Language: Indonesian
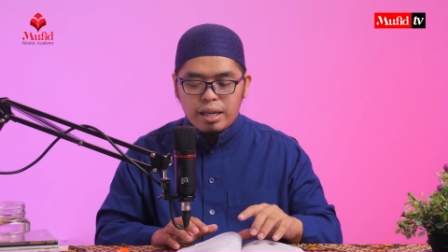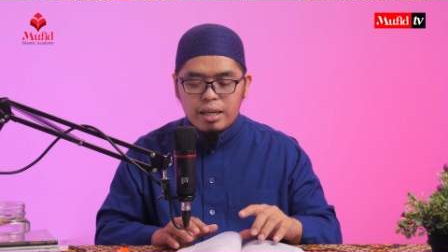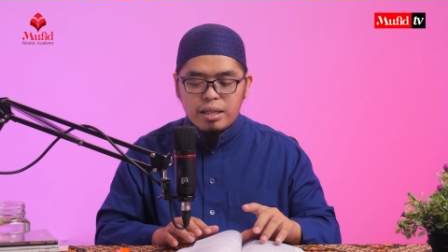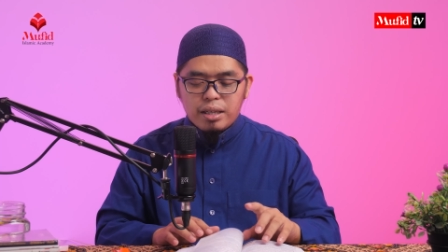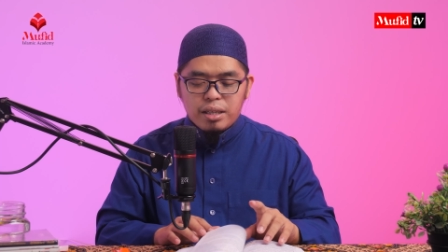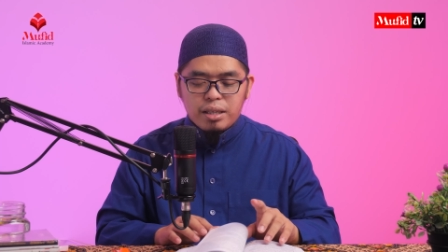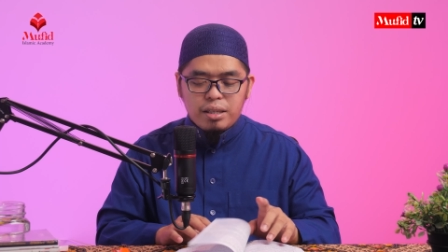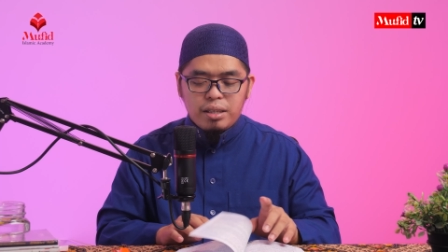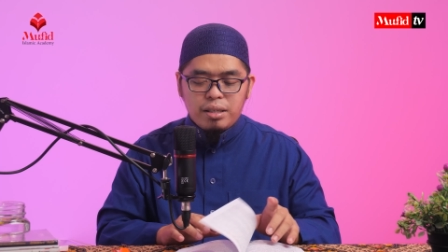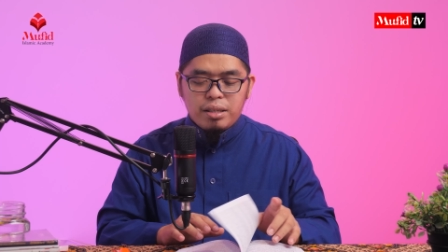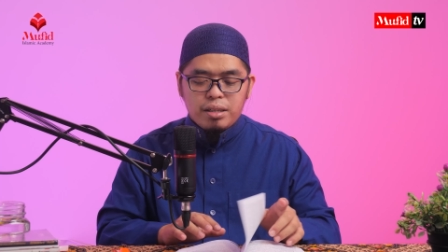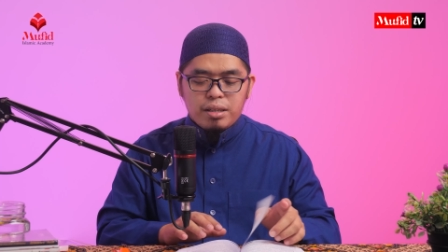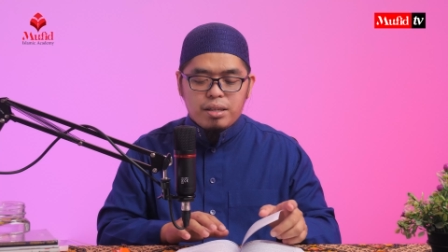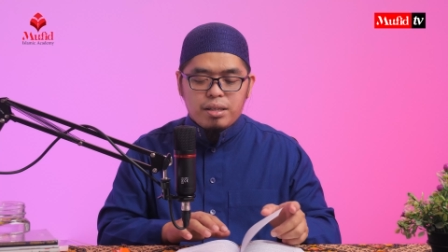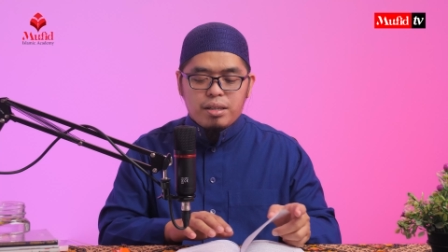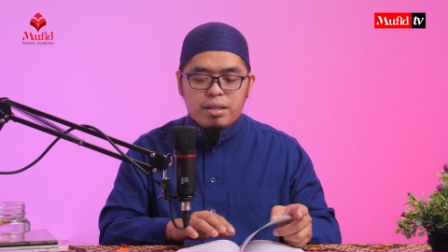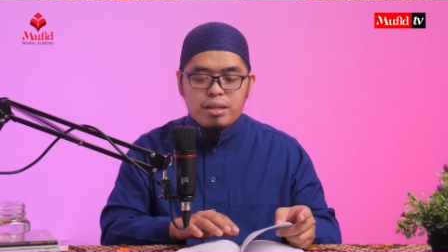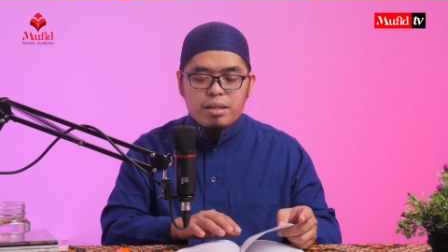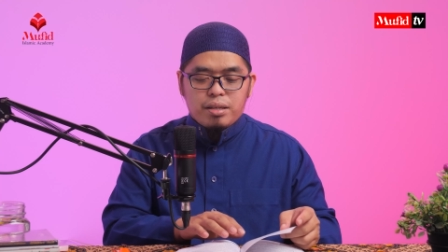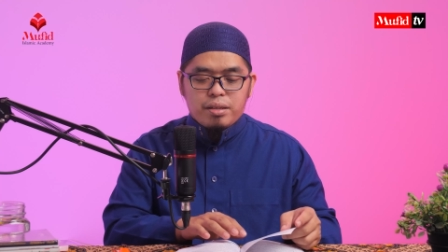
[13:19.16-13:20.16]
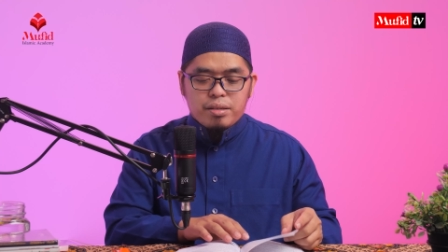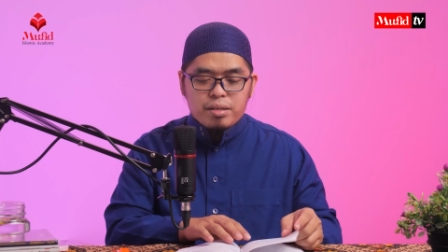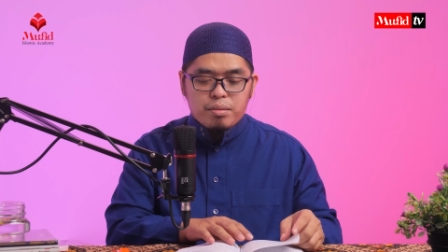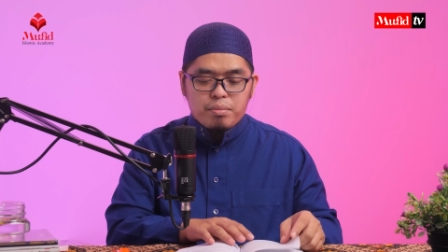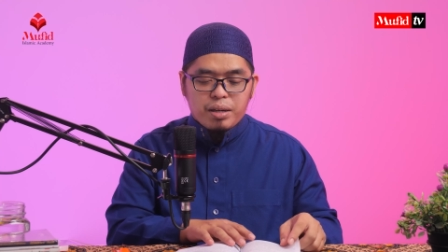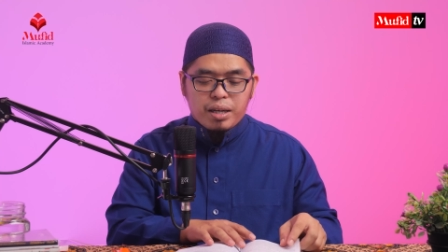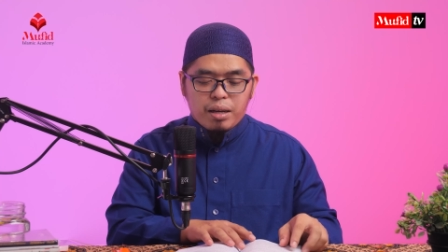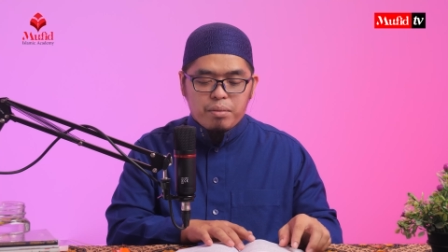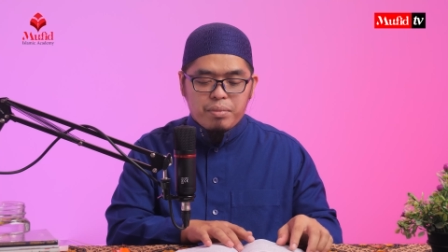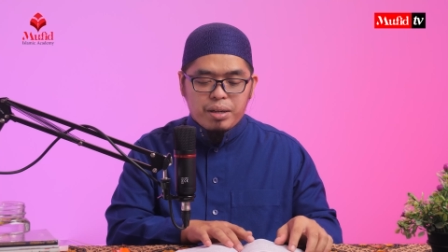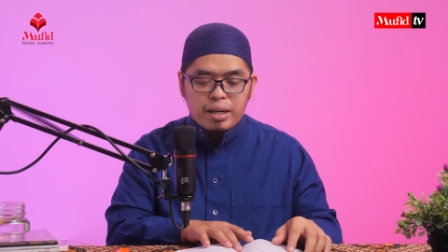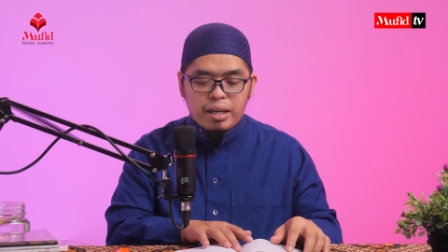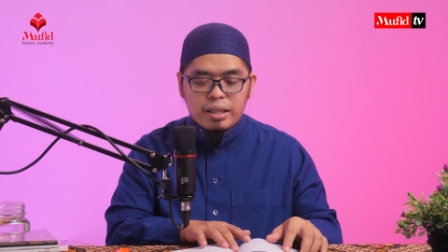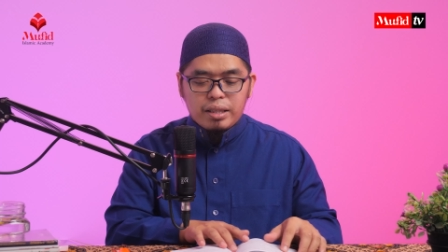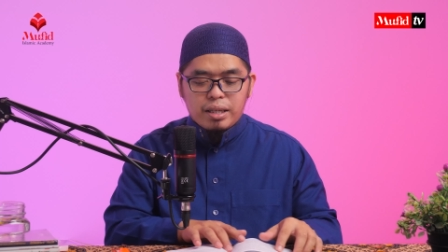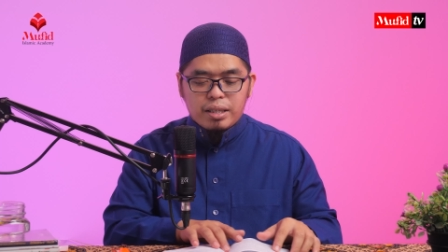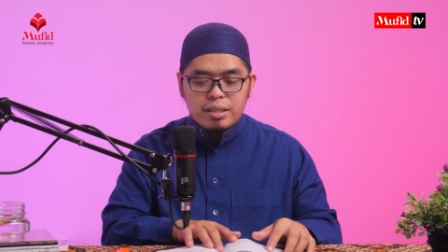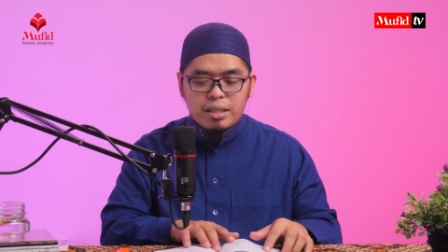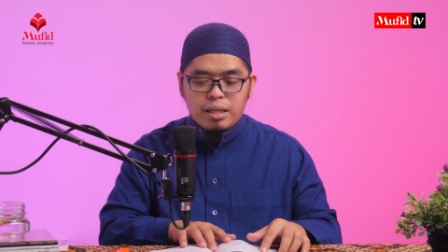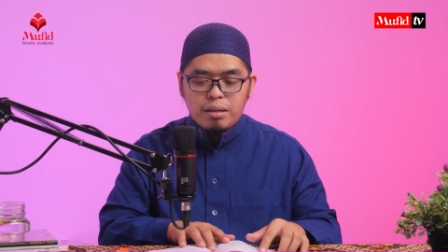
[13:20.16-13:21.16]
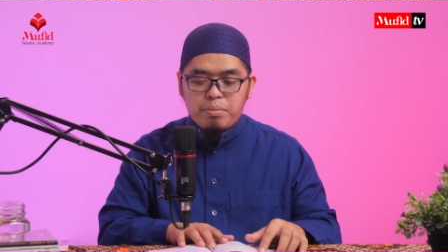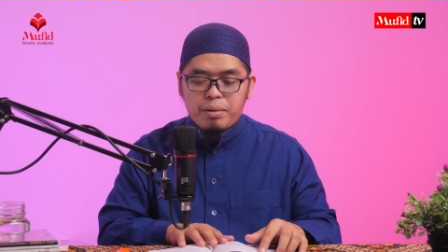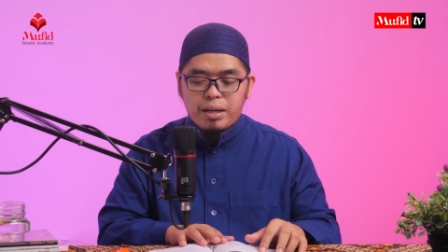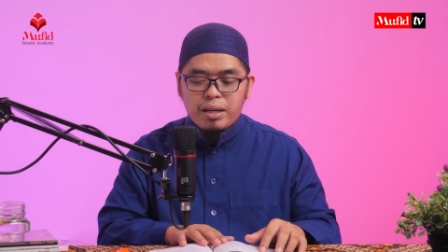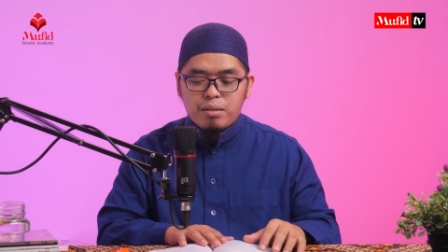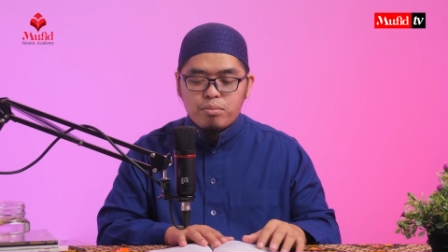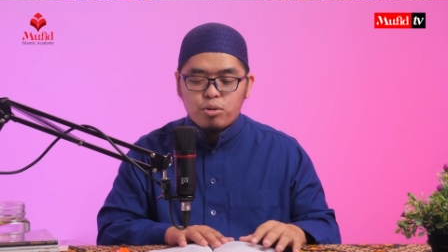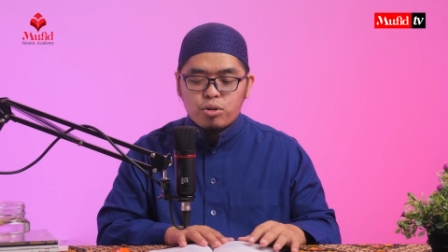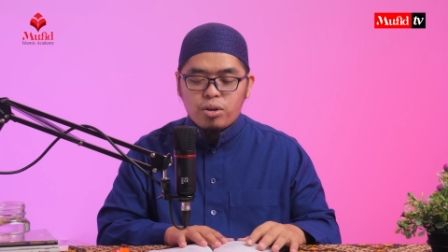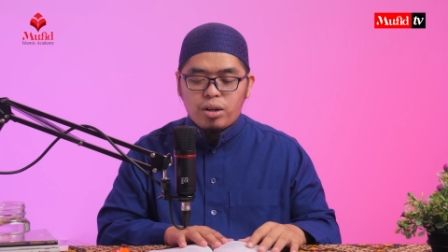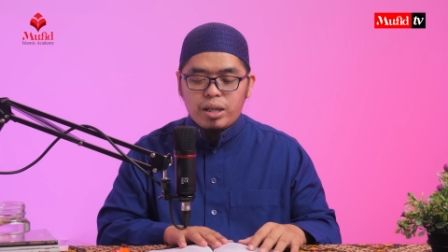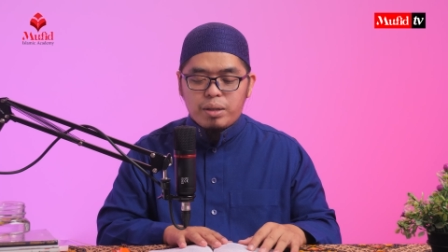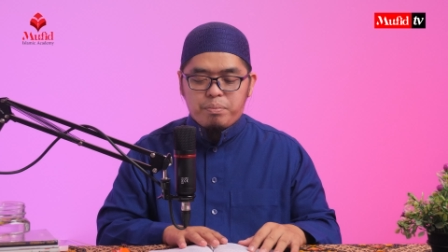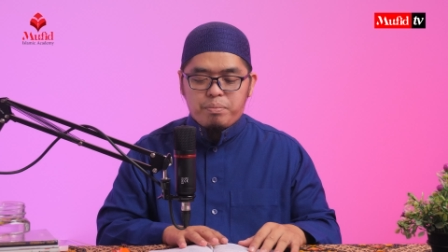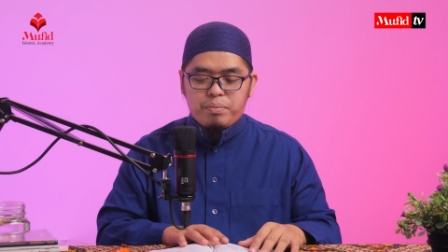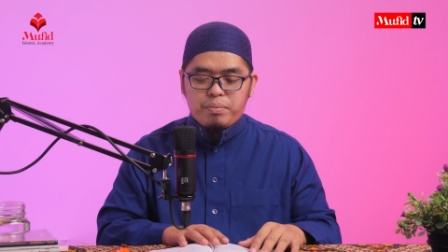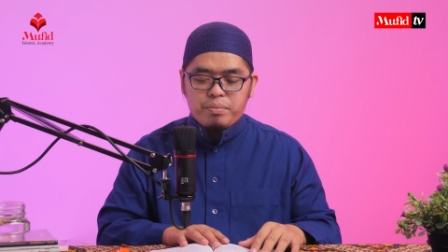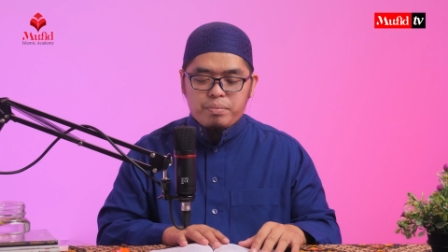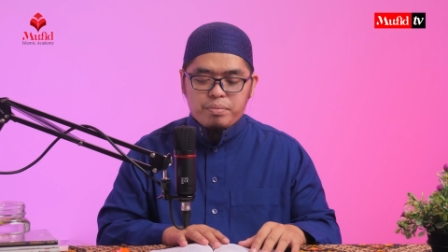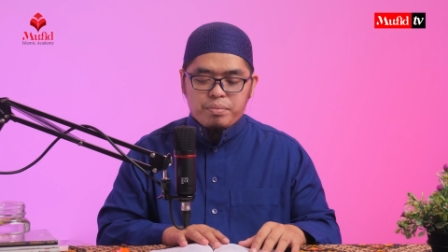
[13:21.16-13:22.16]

Ini sebagaimana yang terjadi pada Abu Talib